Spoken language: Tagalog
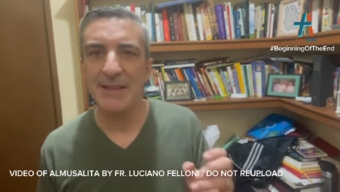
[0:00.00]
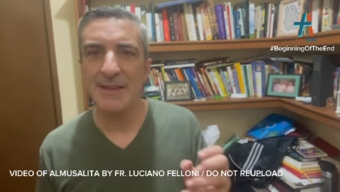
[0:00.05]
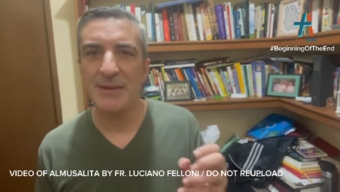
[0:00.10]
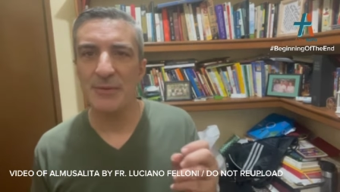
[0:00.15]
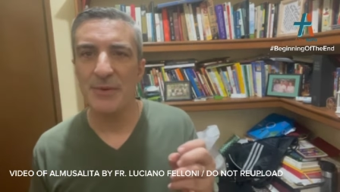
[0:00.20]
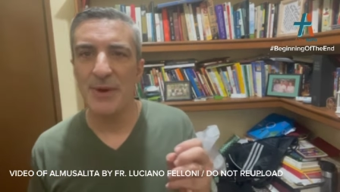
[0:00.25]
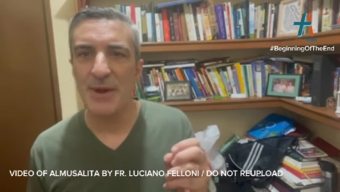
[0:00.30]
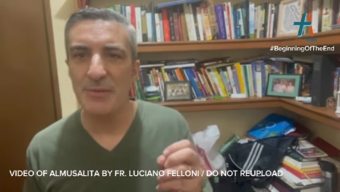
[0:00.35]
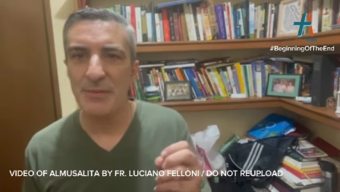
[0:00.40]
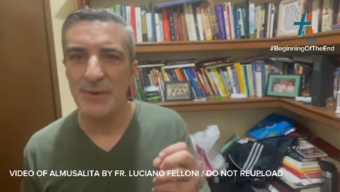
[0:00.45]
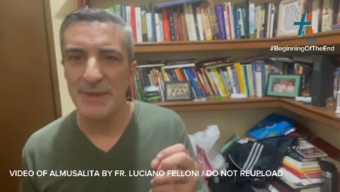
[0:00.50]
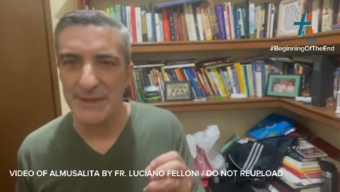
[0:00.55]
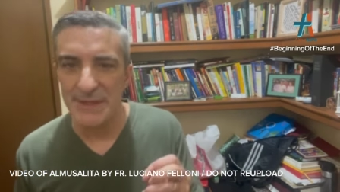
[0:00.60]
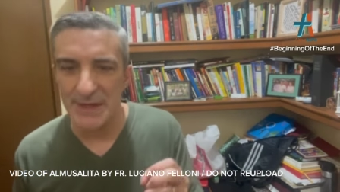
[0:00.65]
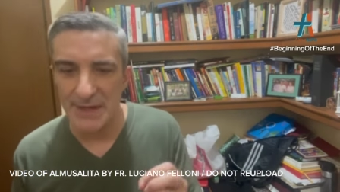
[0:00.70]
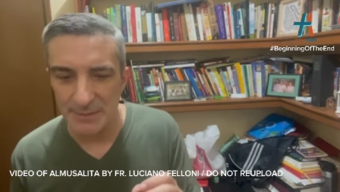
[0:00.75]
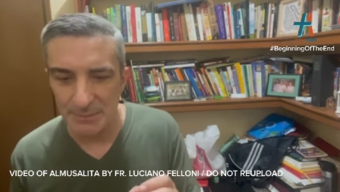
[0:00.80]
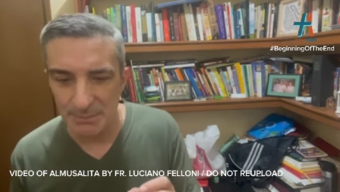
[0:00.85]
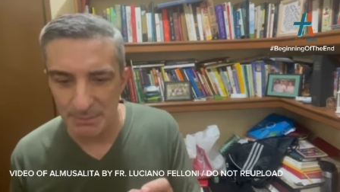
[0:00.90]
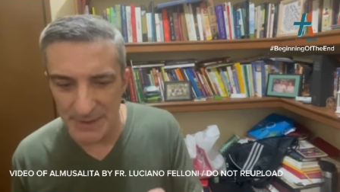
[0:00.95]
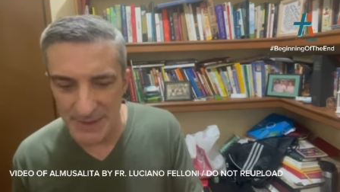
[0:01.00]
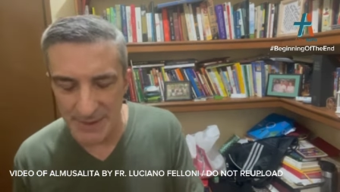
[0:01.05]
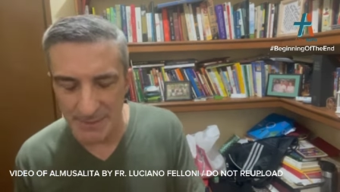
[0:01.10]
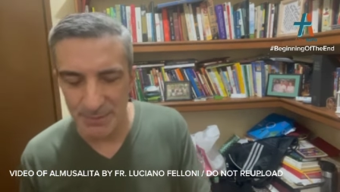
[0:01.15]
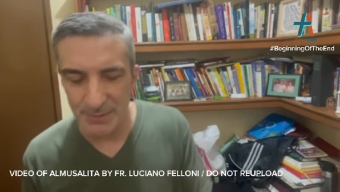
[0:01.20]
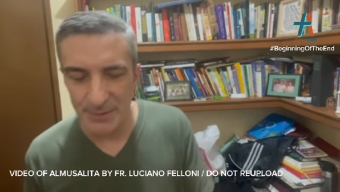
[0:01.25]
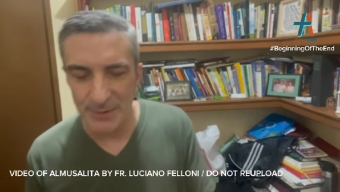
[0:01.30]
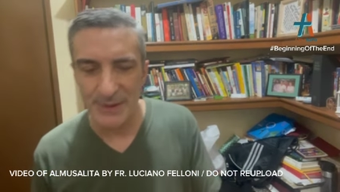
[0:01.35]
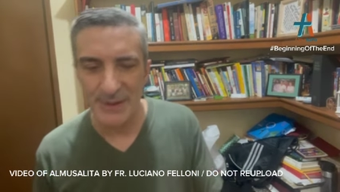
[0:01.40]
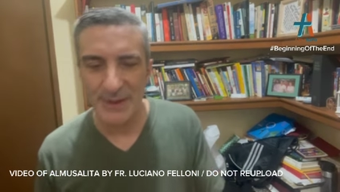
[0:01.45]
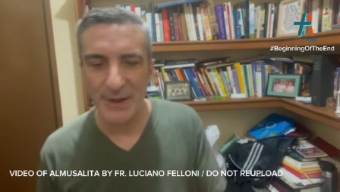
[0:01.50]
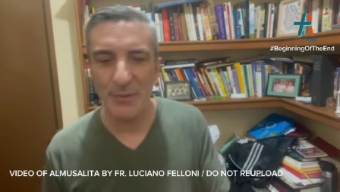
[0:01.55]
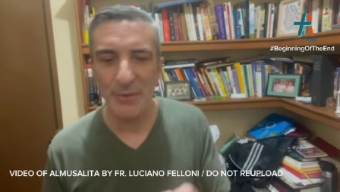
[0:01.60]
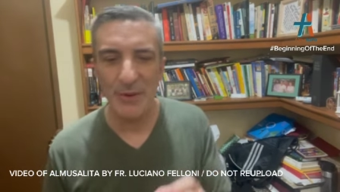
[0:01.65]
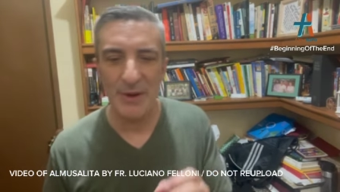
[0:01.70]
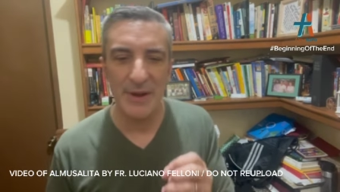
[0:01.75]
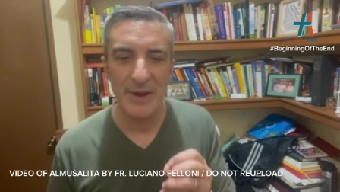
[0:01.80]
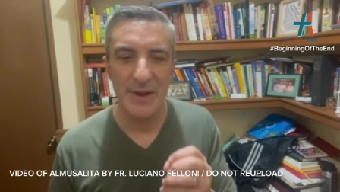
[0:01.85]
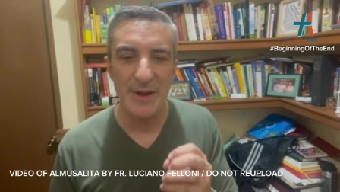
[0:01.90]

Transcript: the way we treat people, the way,